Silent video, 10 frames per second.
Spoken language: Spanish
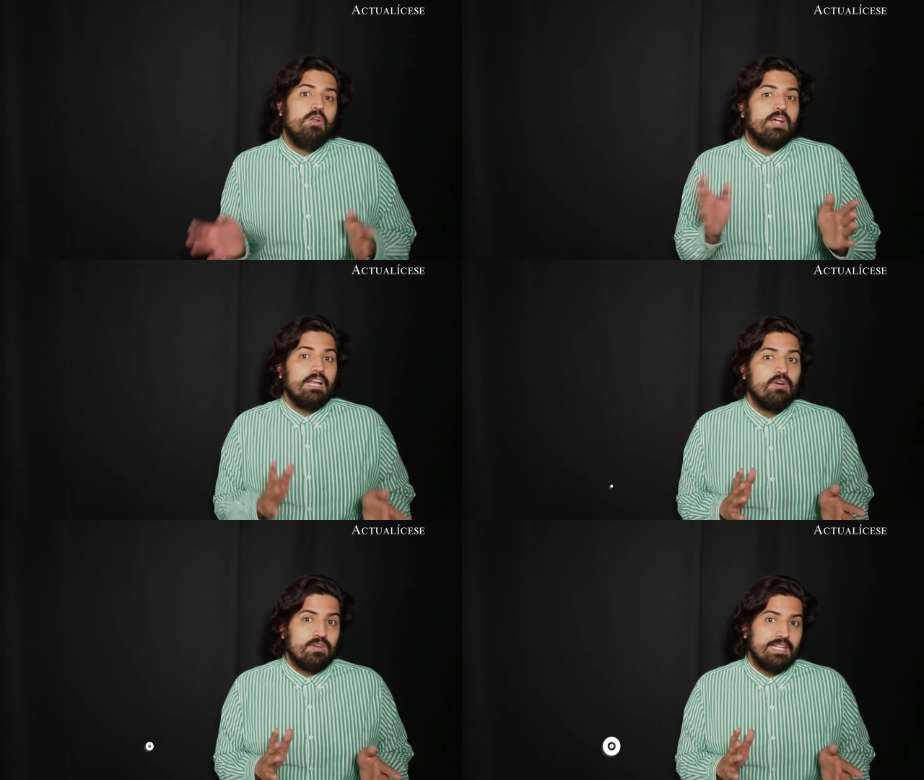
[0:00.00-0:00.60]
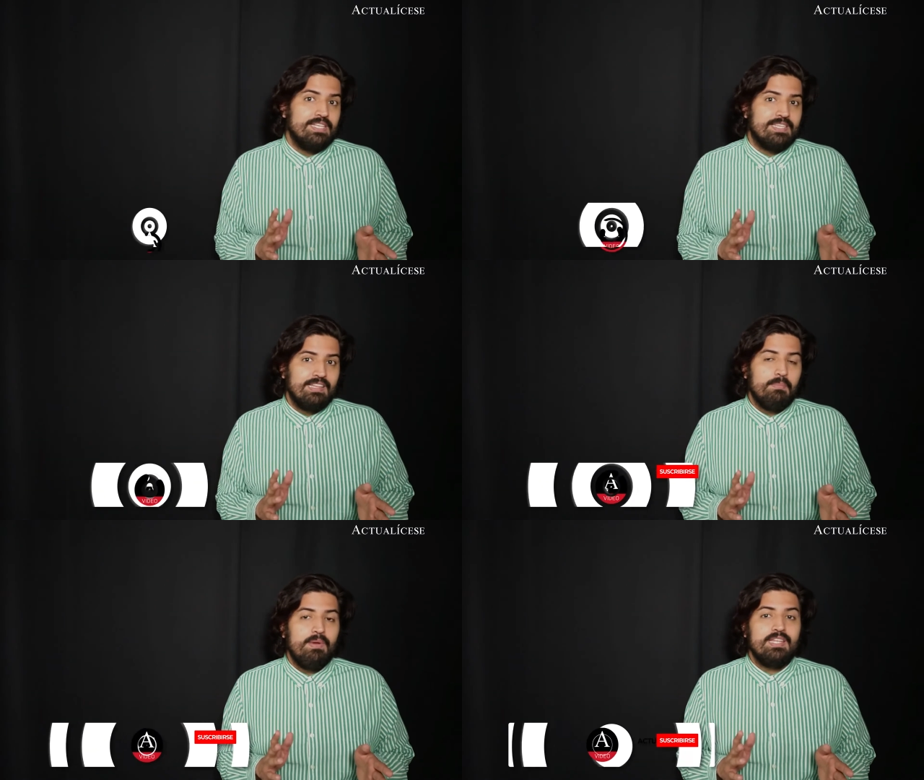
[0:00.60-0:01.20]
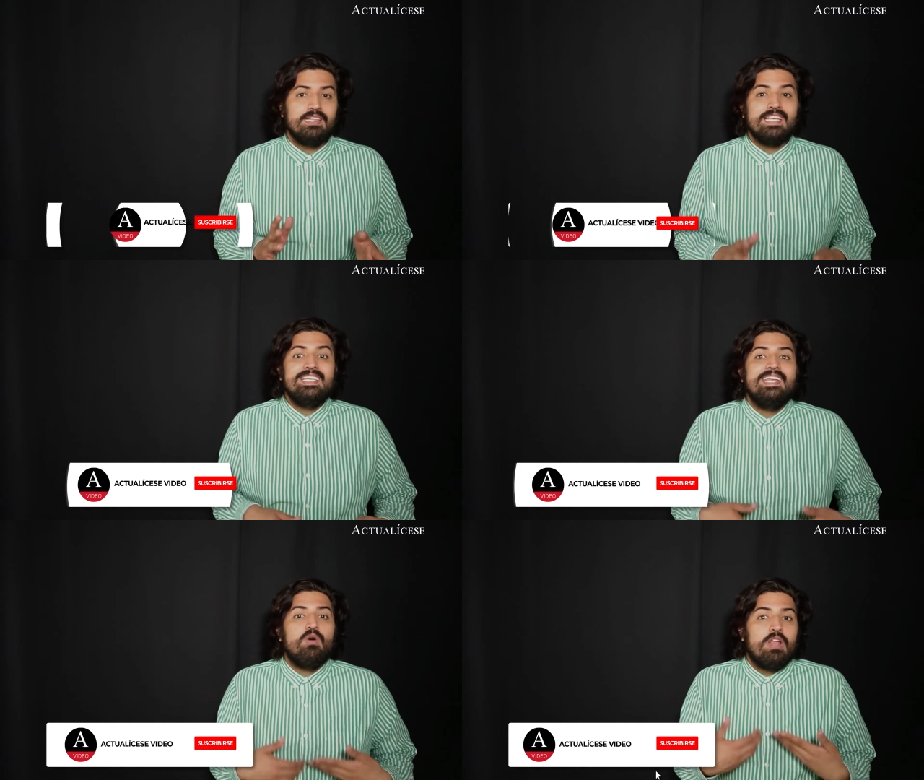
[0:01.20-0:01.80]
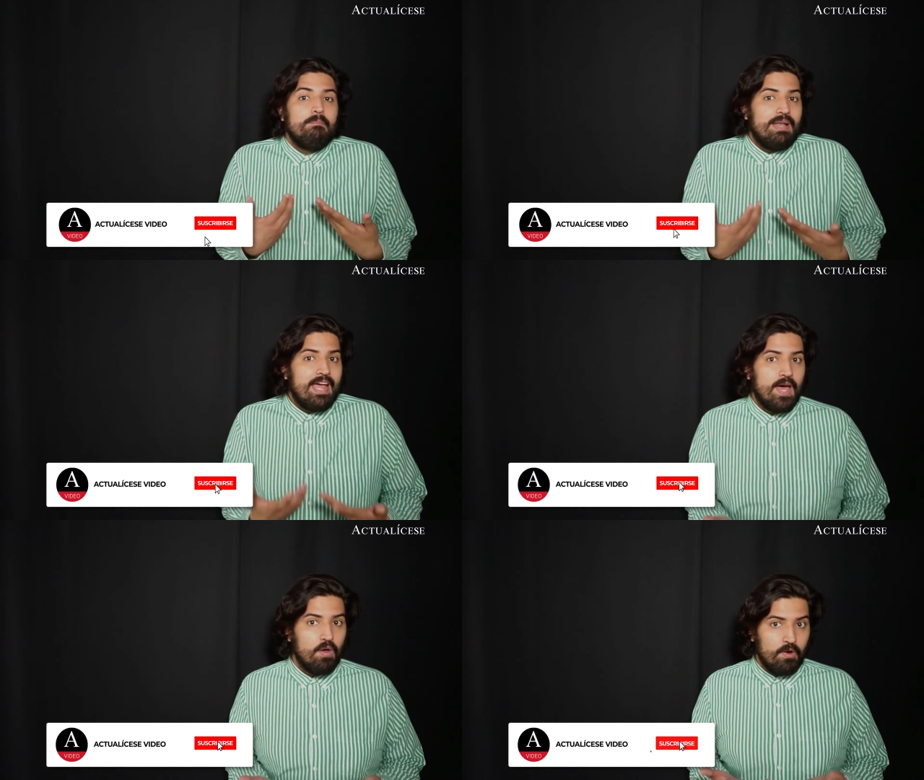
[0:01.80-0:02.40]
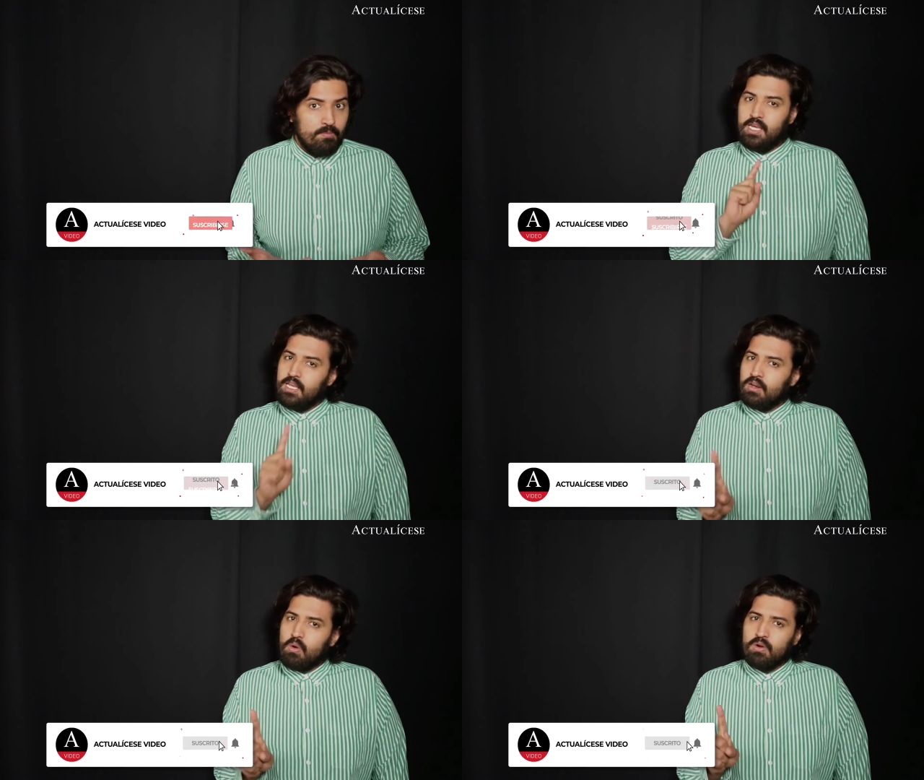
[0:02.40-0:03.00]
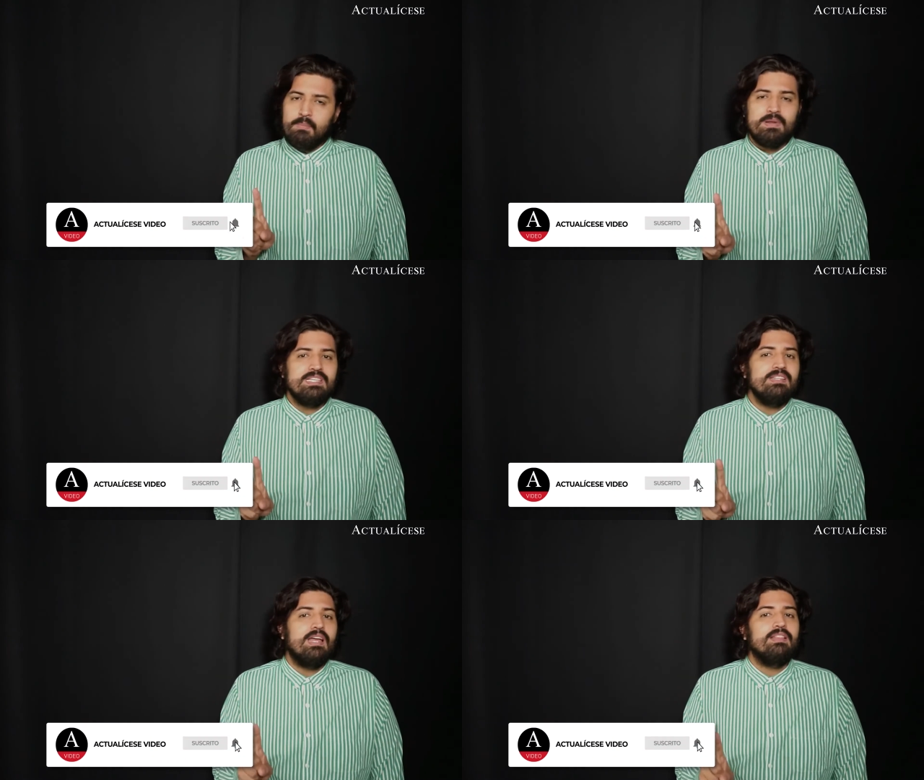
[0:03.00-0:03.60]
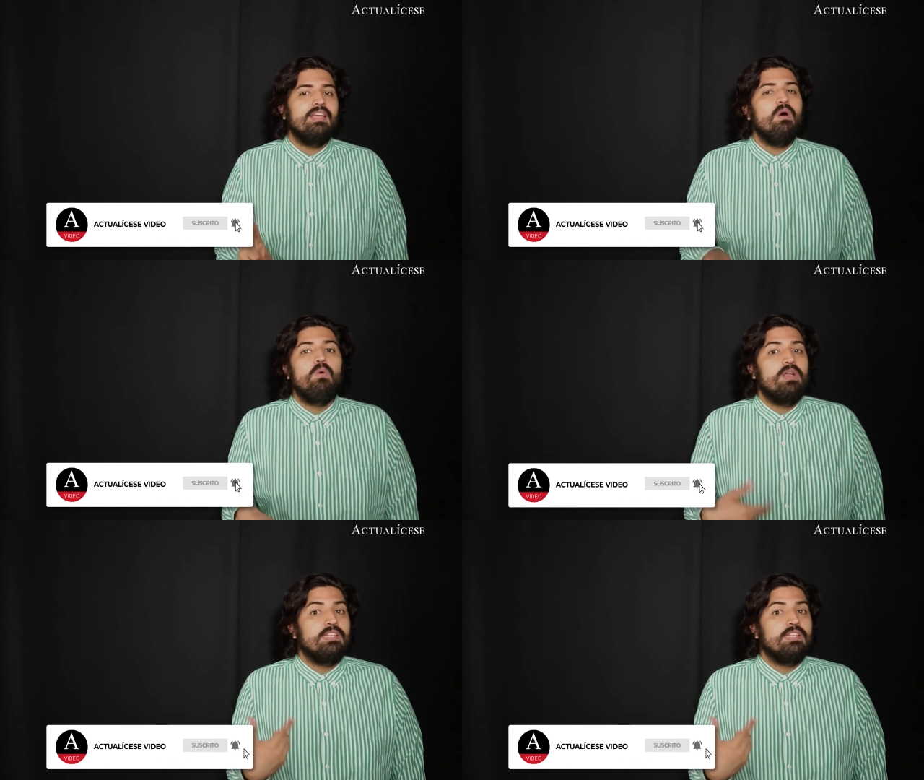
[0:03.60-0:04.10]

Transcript: lo que el contratista independiente sería un empleador y no un representante o un